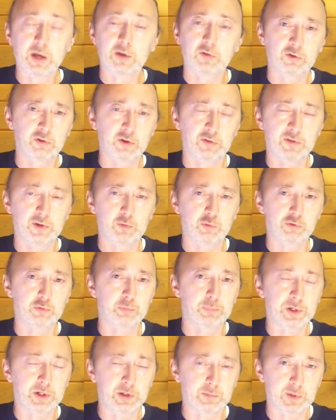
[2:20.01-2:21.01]
Сейчас нужно
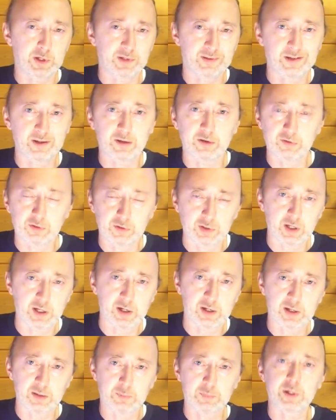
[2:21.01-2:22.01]
принимать
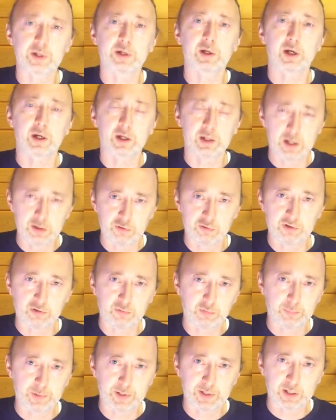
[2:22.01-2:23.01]
кардинальные меры как
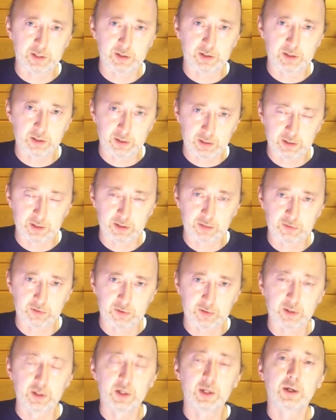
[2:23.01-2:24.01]
личного порядка
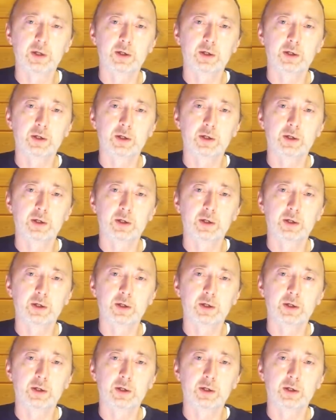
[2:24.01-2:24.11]
характера,